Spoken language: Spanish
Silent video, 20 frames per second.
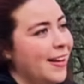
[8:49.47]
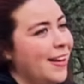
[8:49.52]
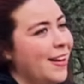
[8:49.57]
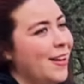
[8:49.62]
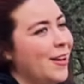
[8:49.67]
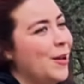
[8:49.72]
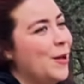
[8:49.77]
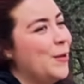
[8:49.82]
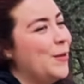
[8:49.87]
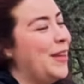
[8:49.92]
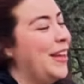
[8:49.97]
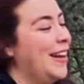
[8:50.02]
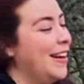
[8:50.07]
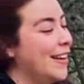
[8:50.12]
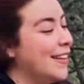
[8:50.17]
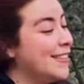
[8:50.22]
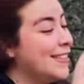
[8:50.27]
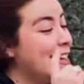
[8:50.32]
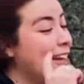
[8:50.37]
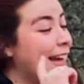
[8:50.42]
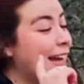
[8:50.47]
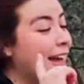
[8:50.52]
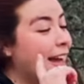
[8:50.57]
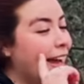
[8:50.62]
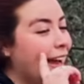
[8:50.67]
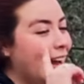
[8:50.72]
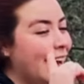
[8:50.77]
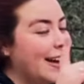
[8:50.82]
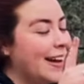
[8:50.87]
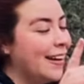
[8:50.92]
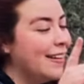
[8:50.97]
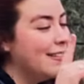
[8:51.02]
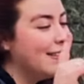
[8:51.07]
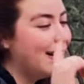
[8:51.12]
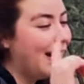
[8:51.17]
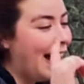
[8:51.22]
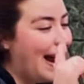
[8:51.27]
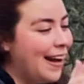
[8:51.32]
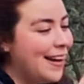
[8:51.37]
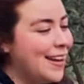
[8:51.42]
sí, sí. Y en ese,
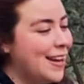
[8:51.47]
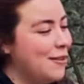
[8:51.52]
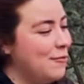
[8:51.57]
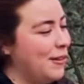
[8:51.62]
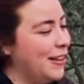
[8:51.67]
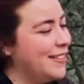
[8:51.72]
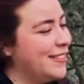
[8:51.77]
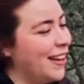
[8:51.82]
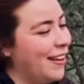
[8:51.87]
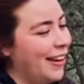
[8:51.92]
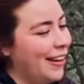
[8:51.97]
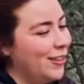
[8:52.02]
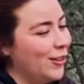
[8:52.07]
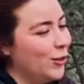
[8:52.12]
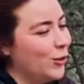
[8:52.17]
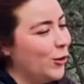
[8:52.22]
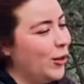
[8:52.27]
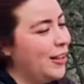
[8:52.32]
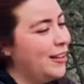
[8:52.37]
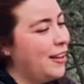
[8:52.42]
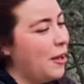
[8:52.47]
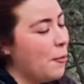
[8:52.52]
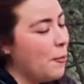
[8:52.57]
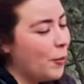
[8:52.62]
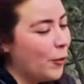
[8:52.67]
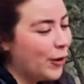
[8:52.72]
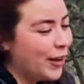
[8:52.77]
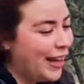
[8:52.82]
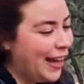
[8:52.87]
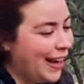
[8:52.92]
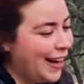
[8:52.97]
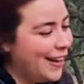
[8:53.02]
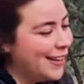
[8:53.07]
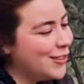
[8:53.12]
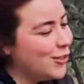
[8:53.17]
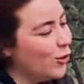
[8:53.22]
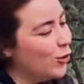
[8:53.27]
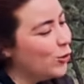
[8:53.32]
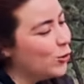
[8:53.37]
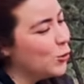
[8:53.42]
alguien me está viendo todo el tiempo, ¿quiénes
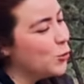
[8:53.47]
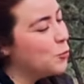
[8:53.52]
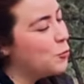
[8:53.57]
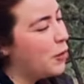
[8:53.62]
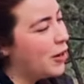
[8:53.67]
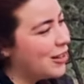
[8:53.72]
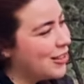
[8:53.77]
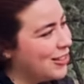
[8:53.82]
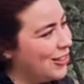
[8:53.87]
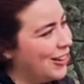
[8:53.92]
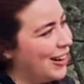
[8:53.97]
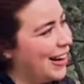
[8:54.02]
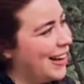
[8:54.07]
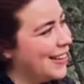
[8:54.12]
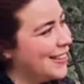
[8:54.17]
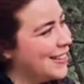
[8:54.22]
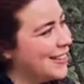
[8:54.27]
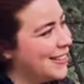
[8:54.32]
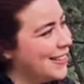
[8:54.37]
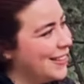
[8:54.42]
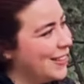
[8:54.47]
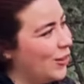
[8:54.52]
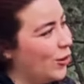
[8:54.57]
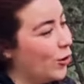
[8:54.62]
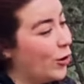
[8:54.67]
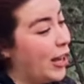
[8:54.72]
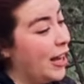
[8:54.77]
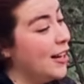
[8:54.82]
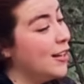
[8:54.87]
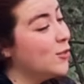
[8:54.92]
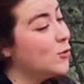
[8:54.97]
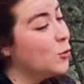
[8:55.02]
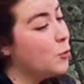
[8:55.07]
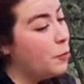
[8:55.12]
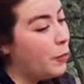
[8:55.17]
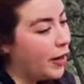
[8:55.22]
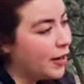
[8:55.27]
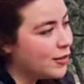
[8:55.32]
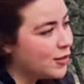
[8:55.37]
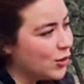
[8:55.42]
son tus personas o quién es tu
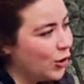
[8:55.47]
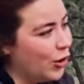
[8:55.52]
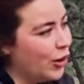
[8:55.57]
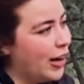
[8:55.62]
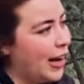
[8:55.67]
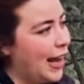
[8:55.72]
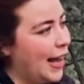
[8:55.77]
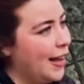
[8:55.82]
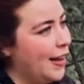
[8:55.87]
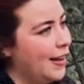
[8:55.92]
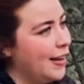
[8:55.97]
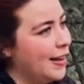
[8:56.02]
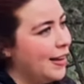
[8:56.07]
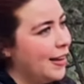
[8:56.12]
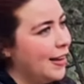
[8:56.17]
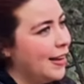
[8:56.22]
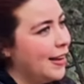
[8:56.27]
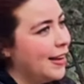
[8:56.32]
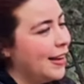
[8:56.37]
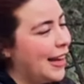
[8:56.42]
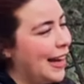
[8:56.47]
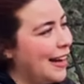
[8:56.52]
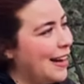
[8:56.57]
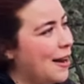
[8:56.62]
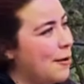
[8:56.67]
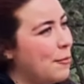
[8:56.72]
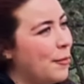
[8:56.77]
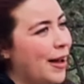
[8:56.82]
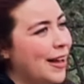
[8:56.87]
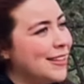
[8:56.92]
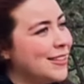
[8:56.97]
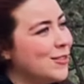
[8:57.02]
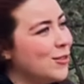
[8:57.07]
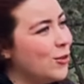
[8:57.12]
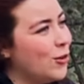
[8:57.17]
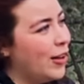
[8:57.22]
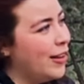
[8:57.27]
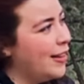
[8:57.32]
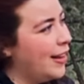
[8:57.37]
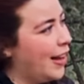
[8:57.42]
persona? que nada más
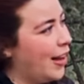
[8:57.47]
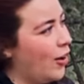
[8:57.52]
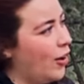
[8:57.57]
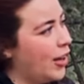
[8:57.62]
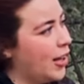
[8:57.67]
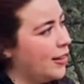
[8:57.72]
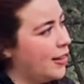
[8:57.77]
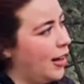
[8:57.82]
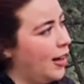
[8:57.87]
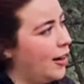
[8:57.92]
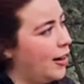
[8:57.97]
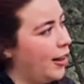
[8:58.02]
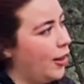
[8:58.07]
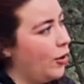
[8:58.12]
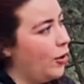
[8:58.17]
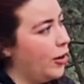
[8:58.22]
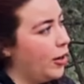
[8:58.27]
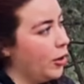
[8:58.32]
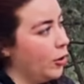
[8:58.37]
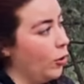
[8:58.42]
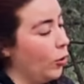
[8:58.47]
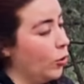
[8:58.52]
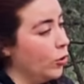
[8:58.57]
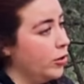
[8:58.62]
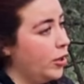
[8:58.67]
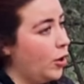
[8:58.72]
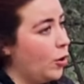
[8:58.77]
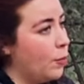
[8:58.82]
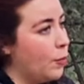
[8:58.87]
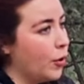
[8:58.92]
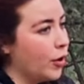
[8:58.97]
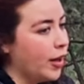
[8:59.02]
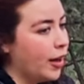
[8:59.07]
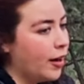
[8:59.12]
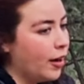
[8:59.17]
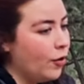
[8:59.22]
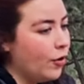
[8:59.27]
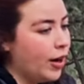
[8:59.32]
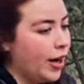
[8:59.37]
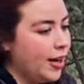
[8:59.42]
no han dejado de quitar el dedo del renglón contigo, porque
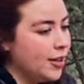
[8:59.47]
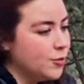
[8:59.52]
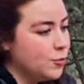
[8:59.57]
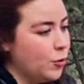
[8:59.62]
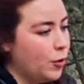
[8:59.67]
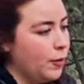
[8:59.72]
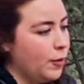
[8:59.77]
creo que eres muy